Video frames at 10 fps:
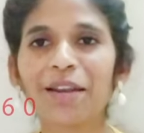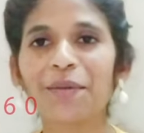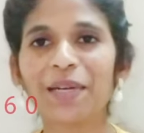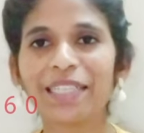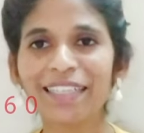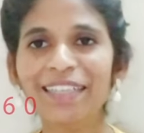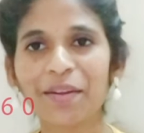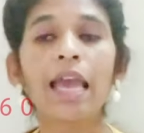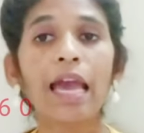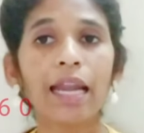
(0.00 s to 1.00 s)
అనమాట
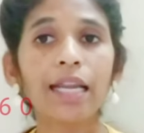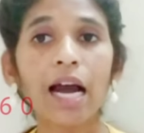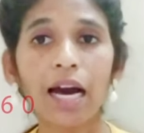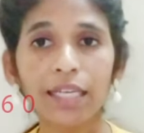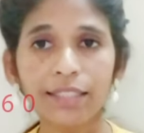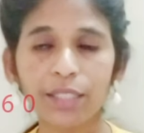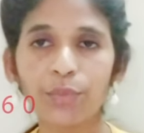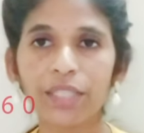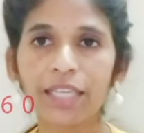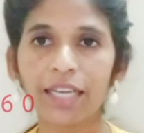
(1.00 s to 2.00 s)
అండ్ ఆ
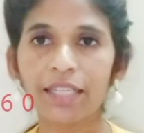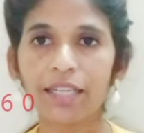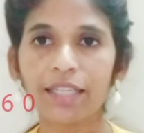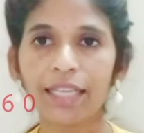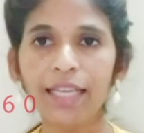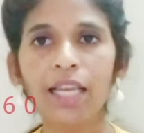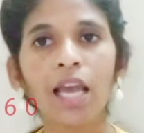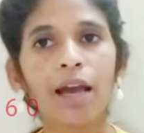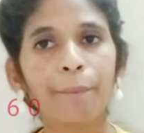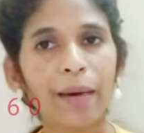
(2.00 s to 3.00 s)
తర్వాత ఏంటంటే
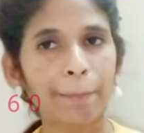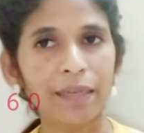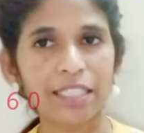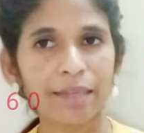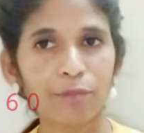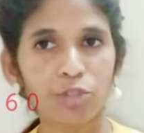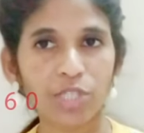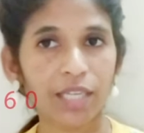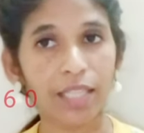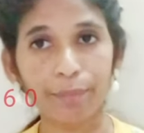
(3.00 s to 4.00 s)
పర్పుల్ టీం నుంచే
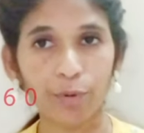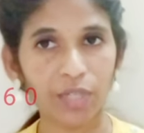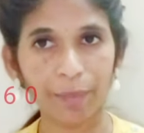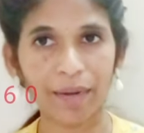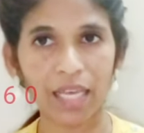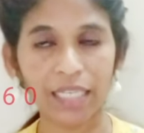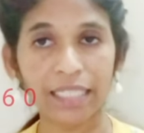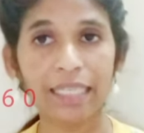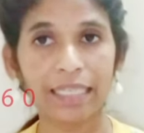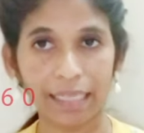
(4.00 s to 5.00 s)
కదా పోటీ పడాలి
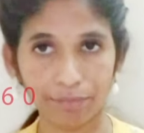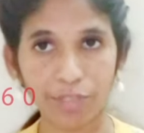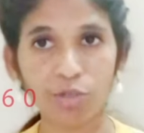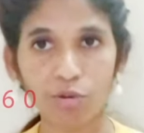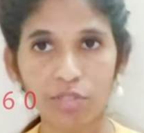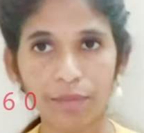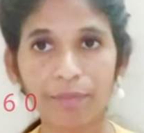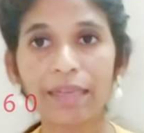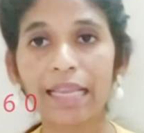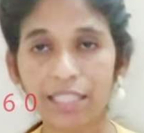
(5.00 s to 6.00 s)
కెప్టెన్ కోసం
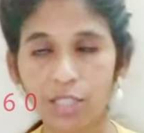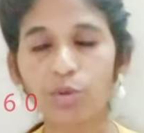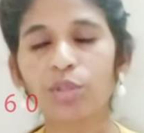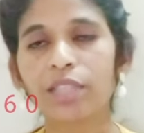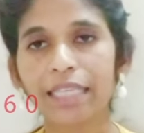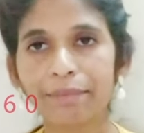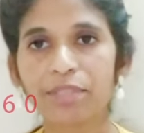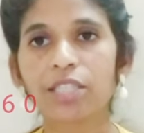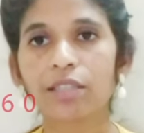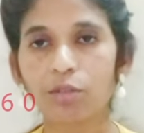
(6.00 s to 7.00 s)
నెక్స్ట్ కొత్త
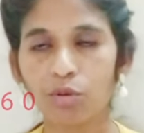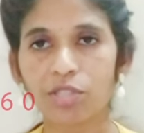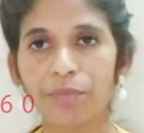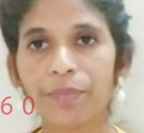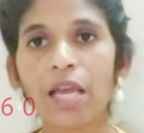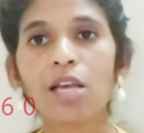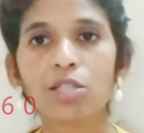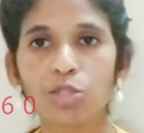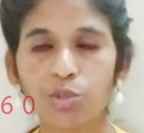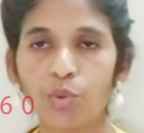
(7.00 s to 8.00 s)
కెప్టెన్ కోసం
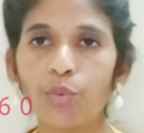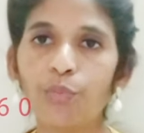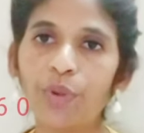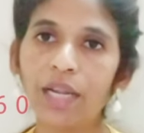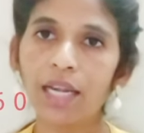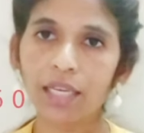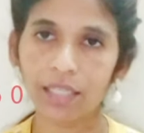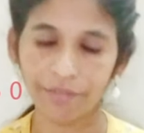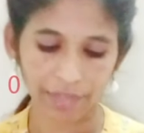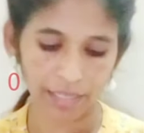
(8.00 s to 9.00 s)
సో వీళ్ళ
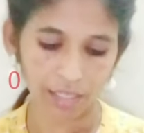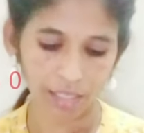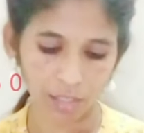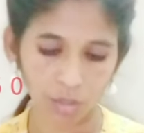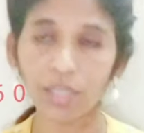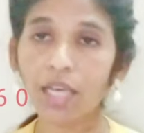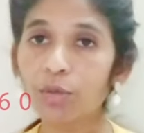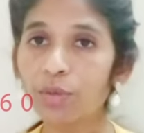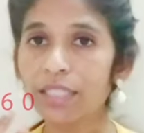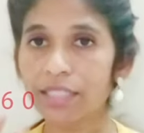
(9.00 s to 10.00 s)
వీళ్ళలో
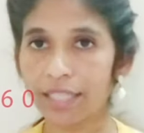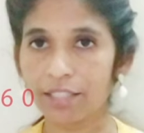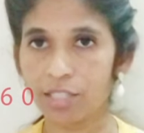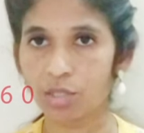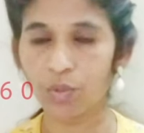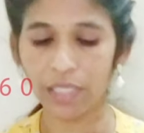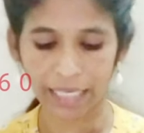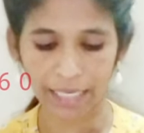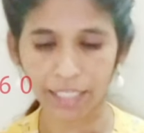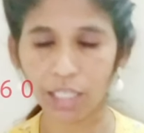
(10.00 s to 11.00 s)
నలుగురిని సెలెక్ట్ చేసుకోవాలి ఈ
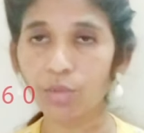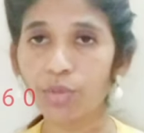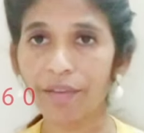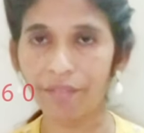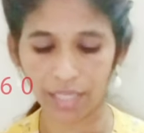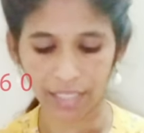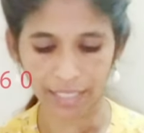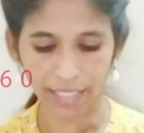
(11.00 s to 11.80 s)
నలుగురు ఎవరంటే